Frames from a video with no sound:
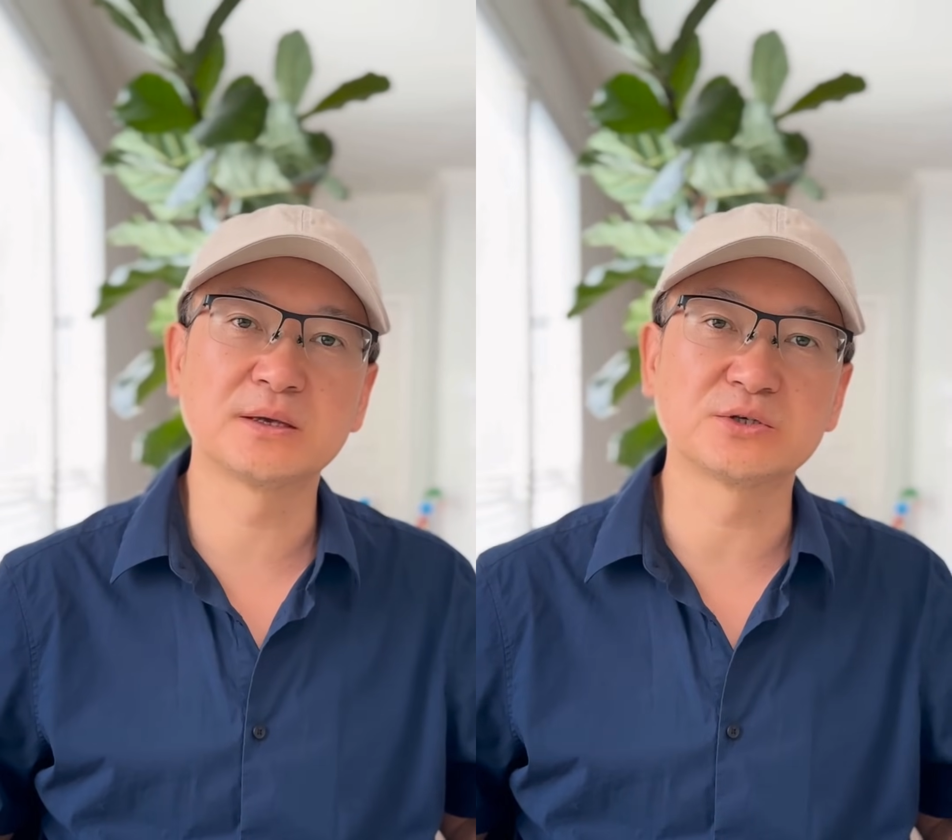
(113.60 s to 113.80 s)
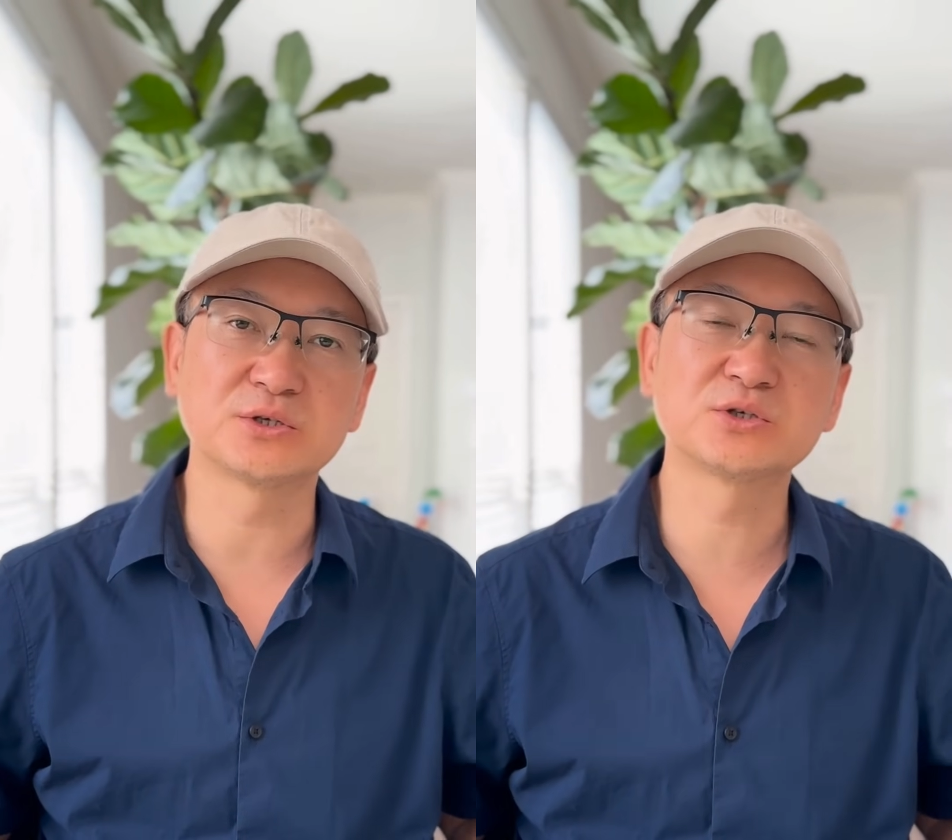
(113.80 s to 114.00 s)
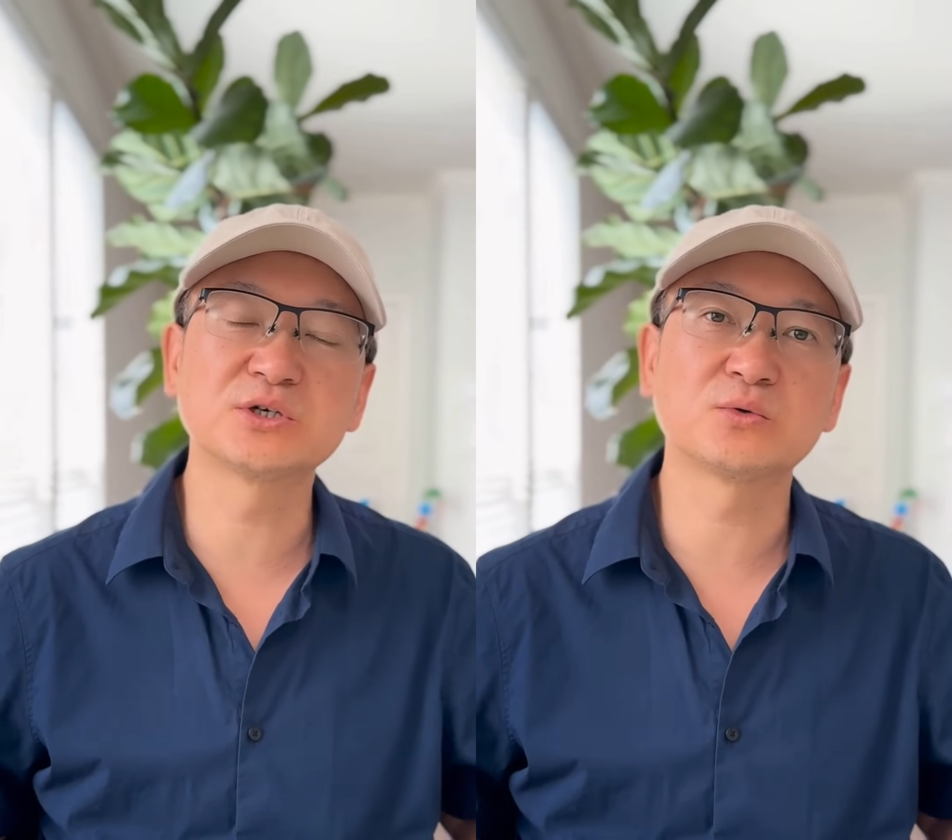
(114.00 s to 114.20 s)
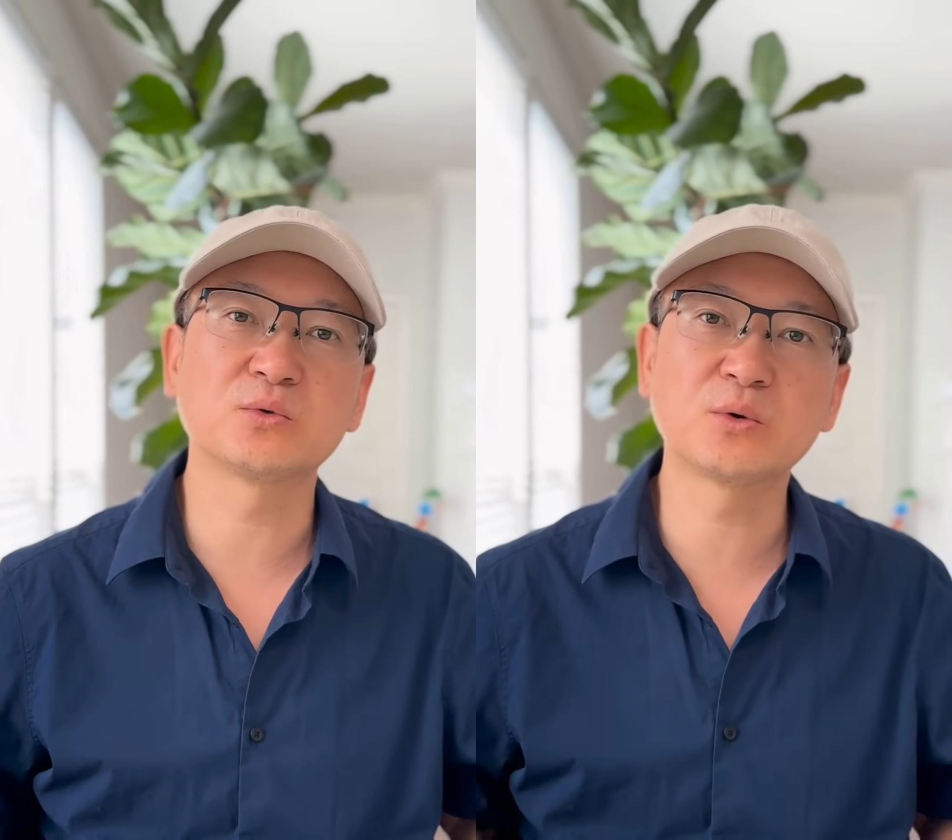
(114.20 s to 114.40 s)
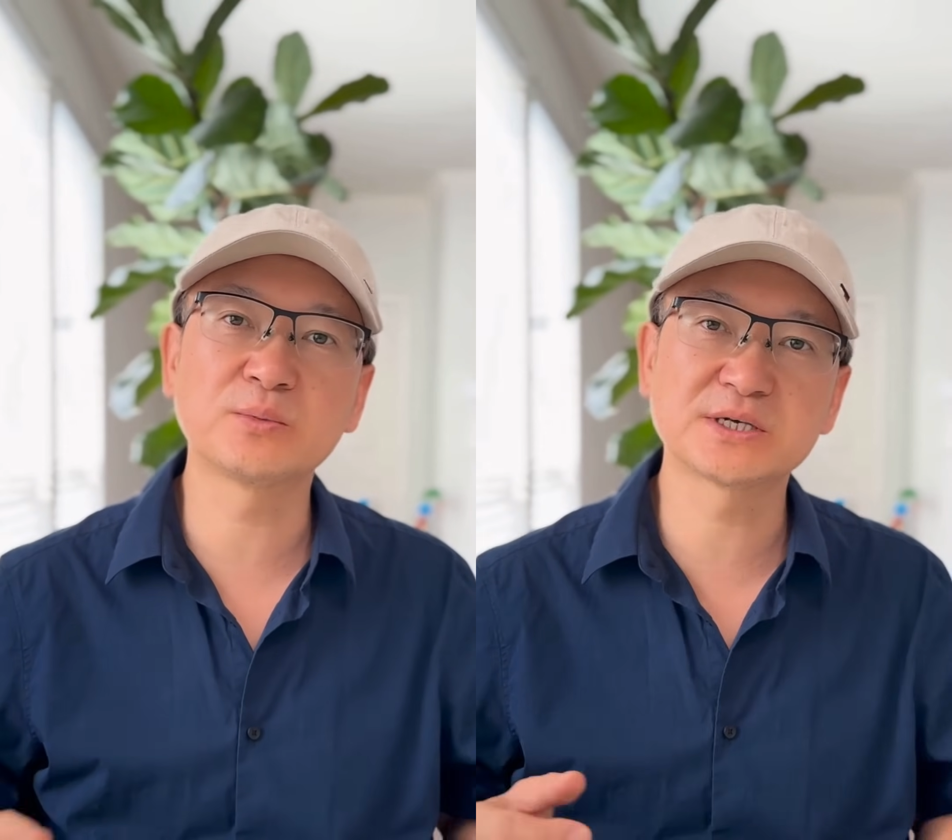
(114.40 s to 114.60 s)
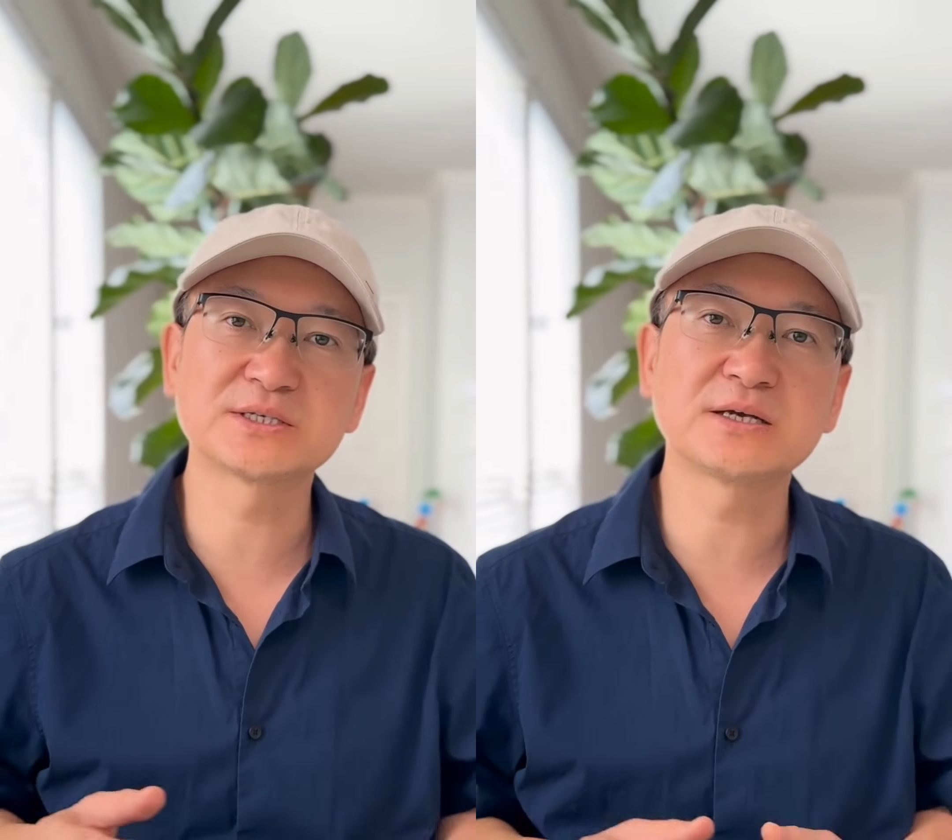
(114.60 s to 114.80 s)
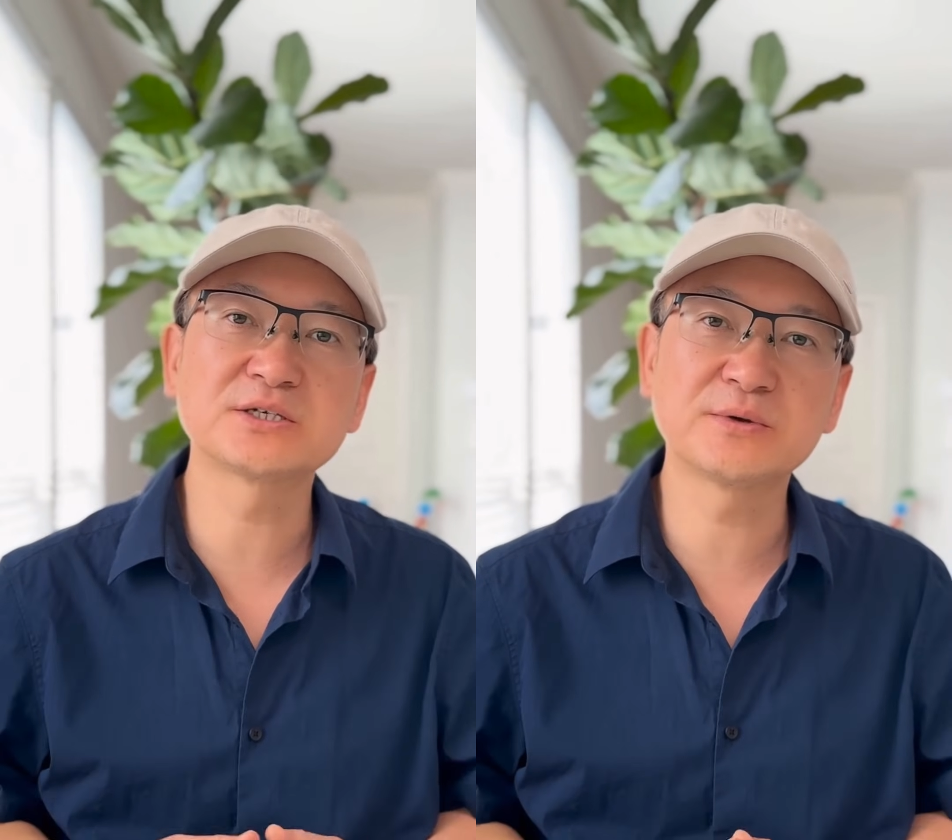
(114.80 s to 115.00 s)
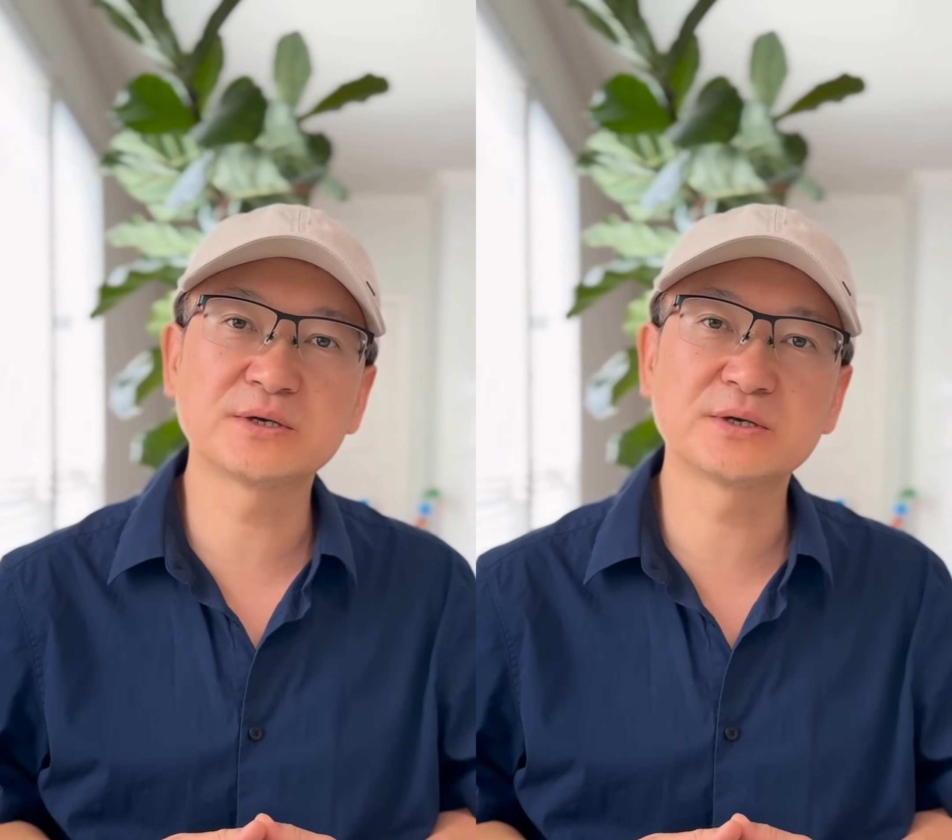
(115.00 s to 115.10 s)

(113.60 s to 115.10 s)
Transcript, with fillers: 是植物欧米伽三脂